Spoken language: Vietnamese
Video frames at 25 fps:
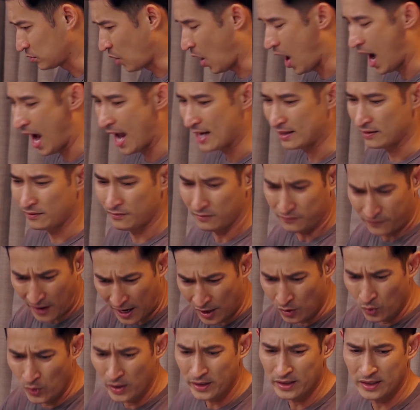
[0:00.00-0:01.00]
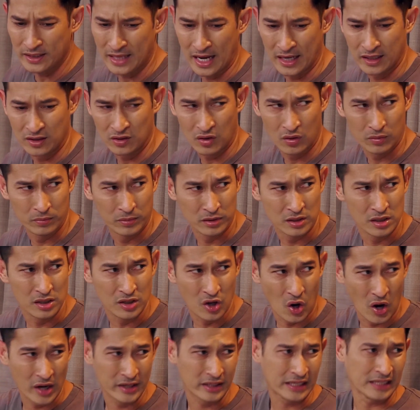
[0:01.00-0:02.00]
Tòa đã phán quyết như vậy rồi mà
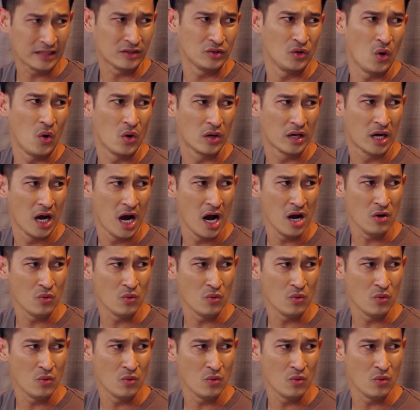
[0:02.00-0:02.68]
cứ gọi anh cách vô cớ